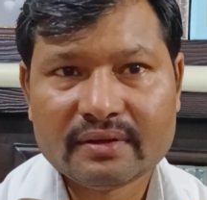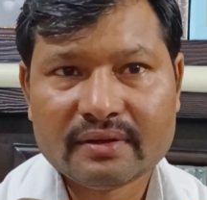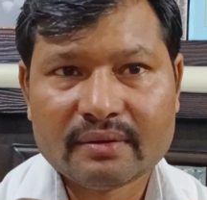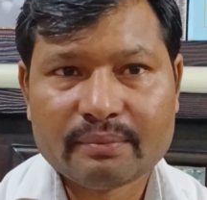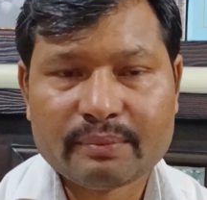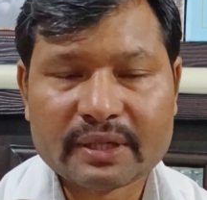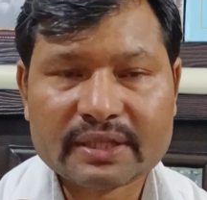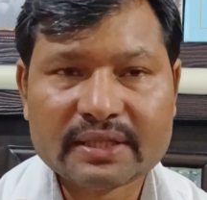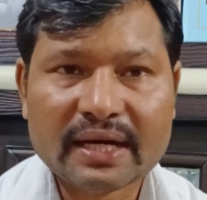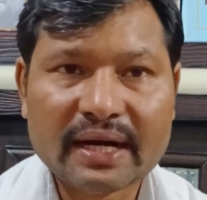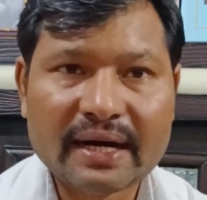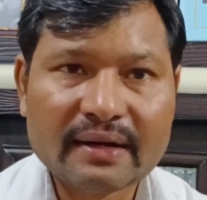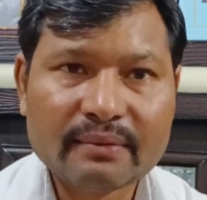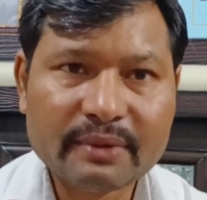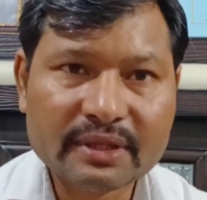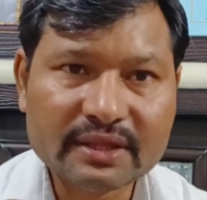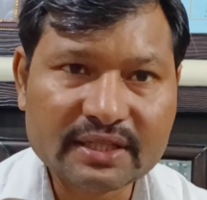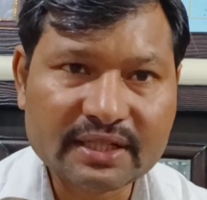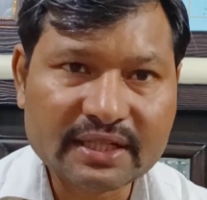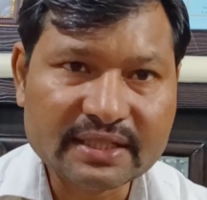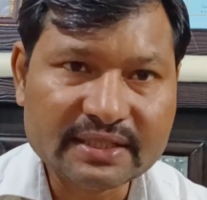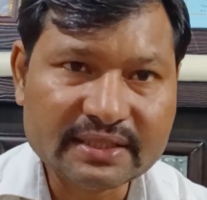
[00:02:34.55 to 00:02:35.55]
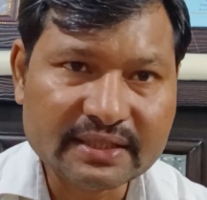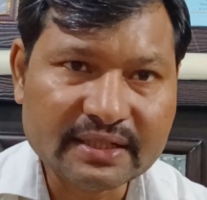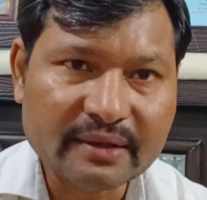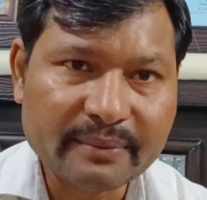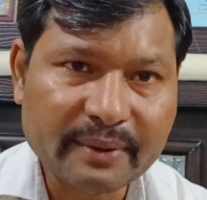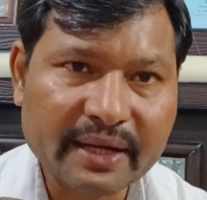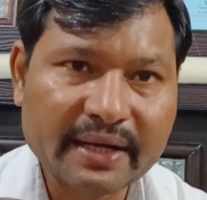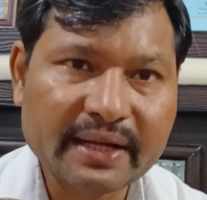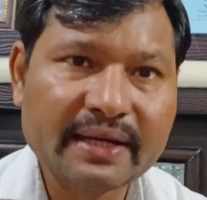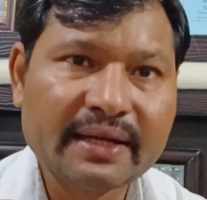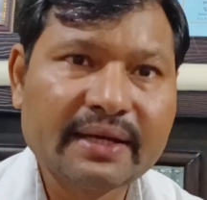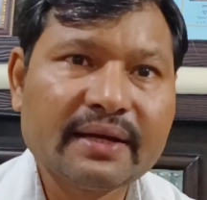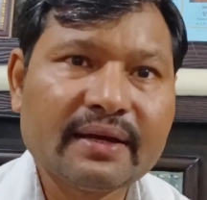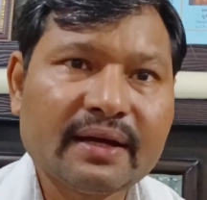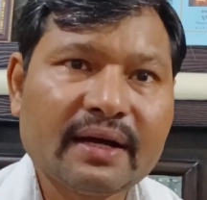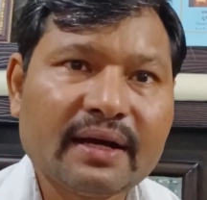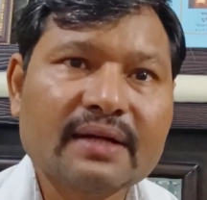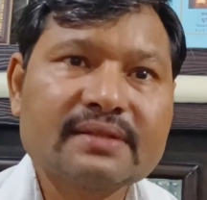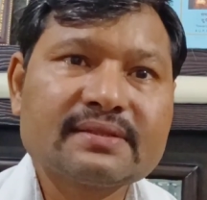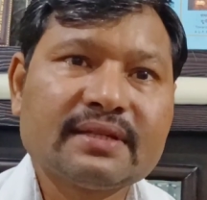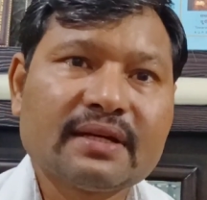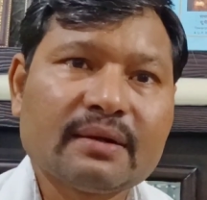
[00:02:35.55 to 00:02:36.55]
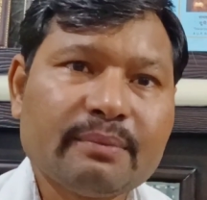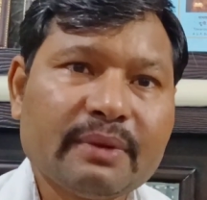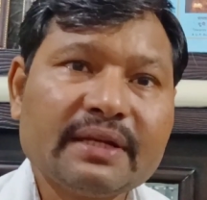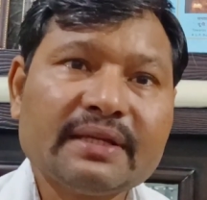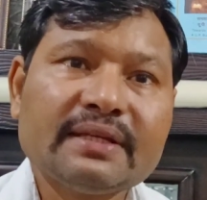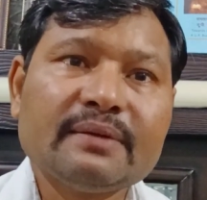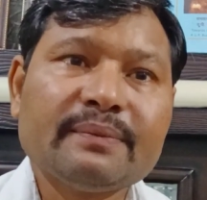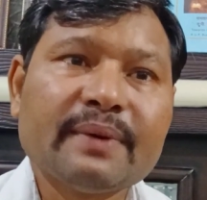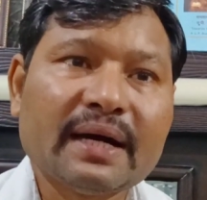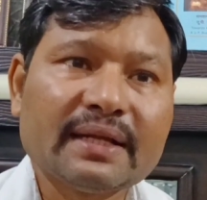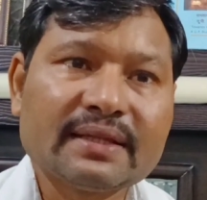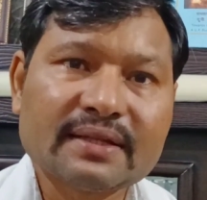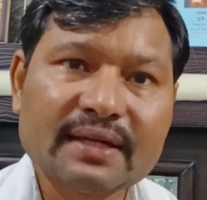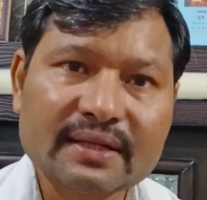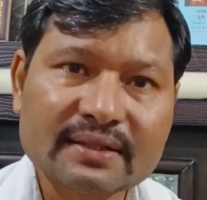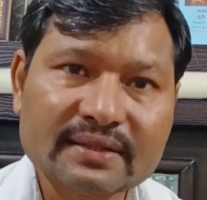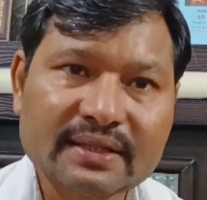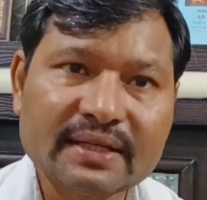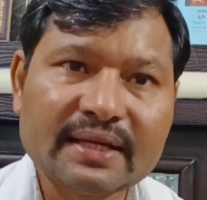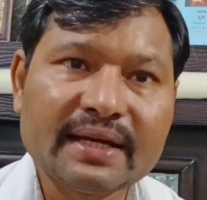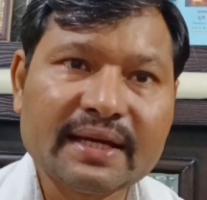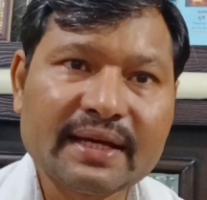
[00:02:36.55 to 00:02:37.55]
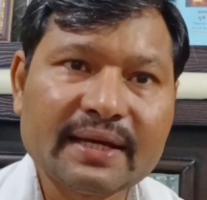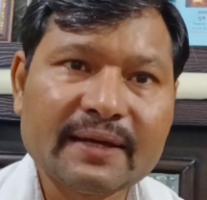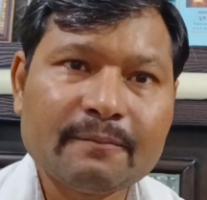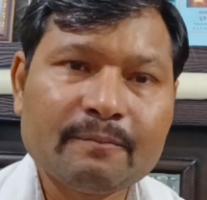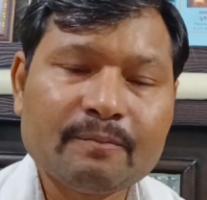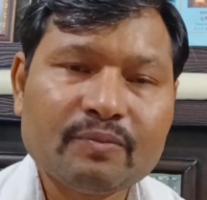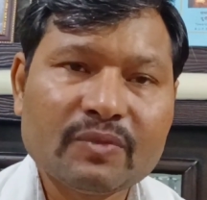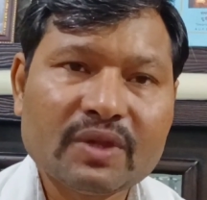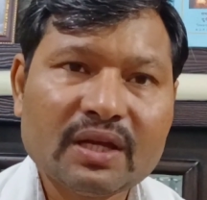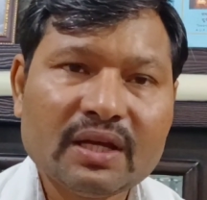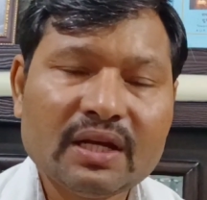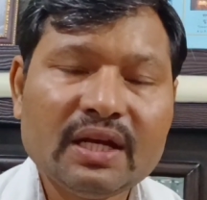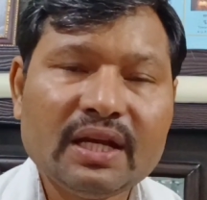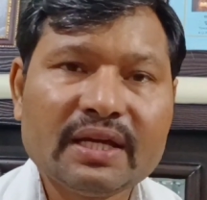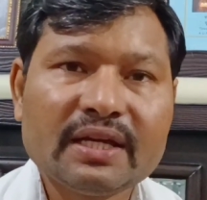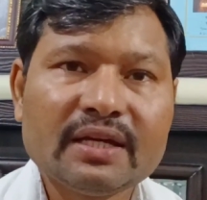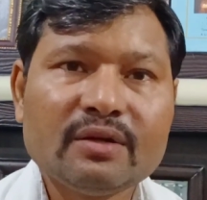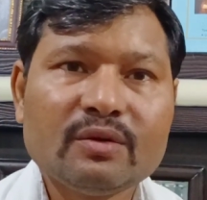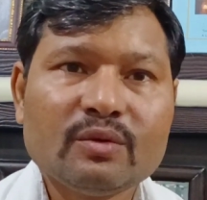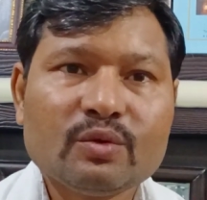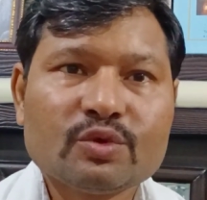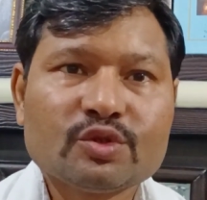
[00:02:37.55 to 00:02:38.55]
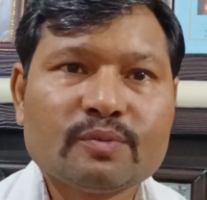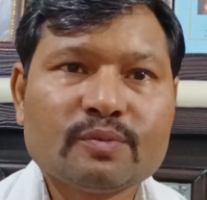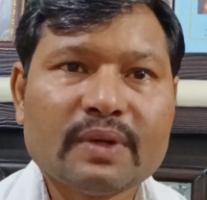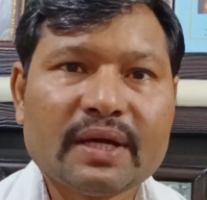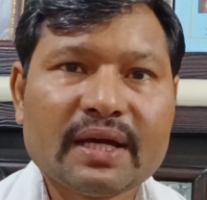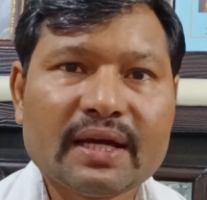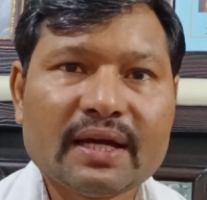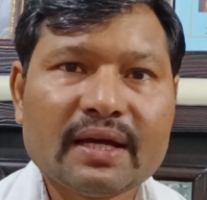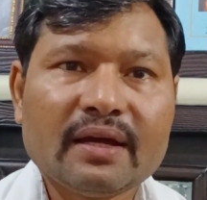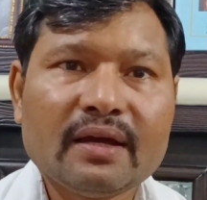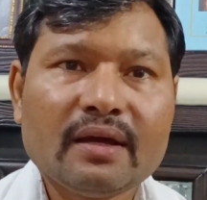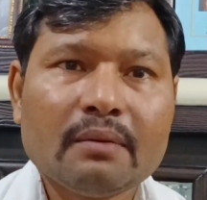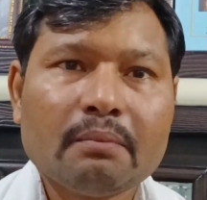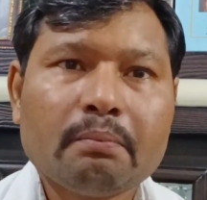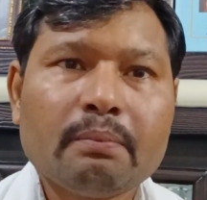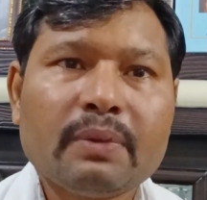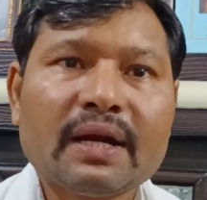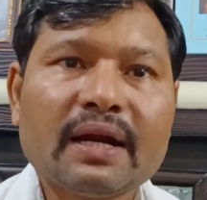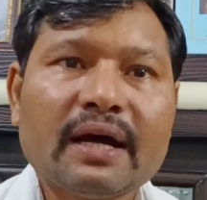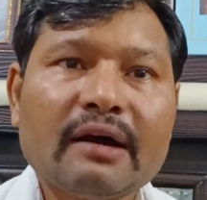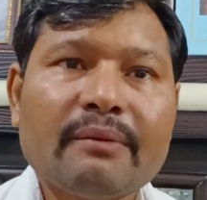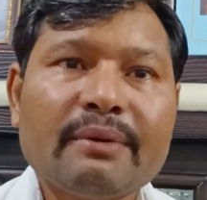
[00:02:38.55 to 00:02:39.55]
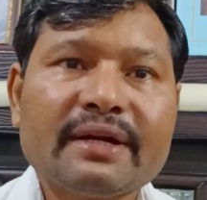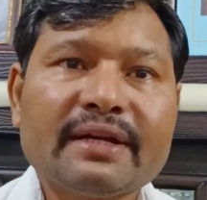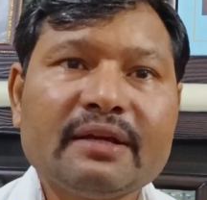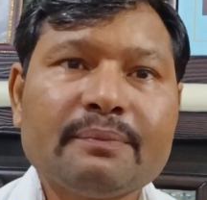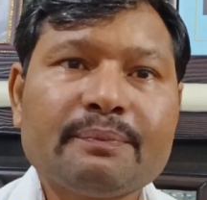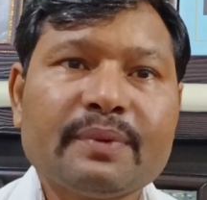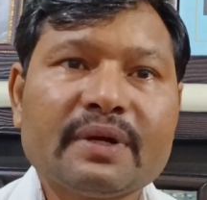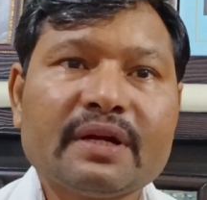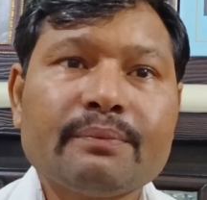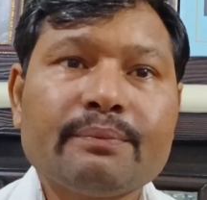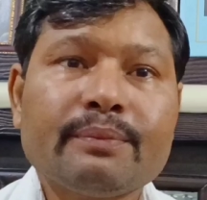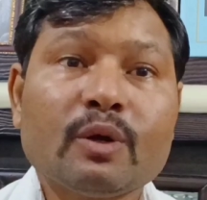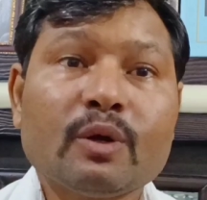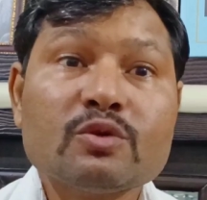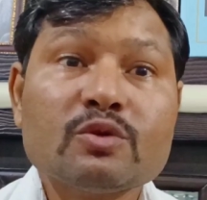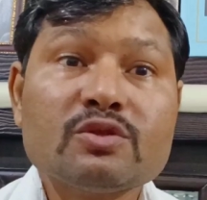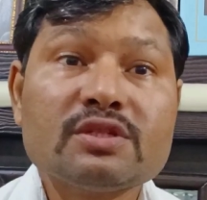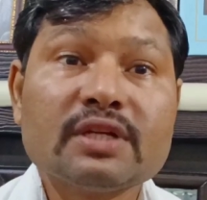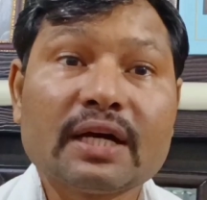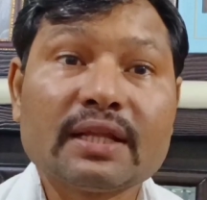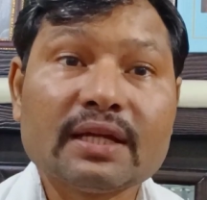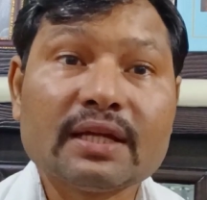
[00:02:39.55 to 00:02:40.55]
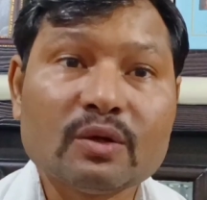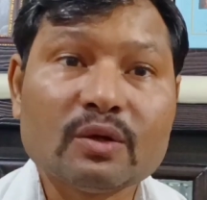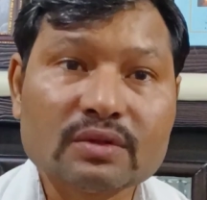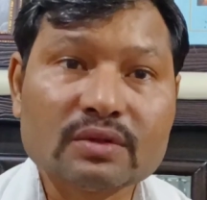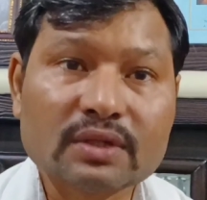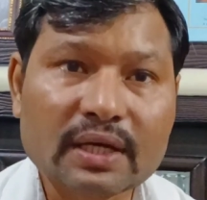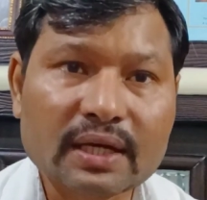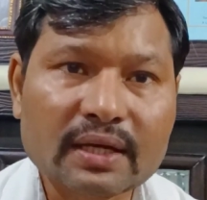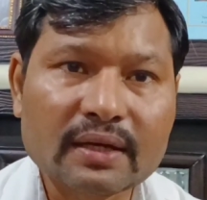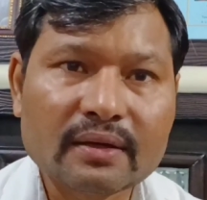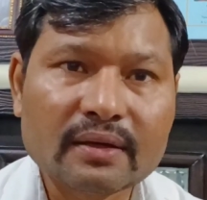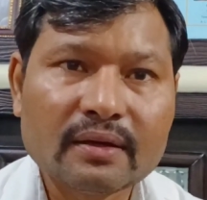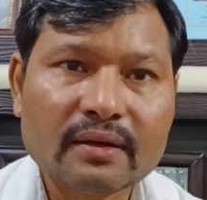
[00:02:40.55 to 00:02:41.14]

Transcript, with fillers: प्रधानमंत्री जी हमारे अक्सर मन की बात करते हैं लेकिन उसमें बनावटीपन बहुत ज्यादा होता है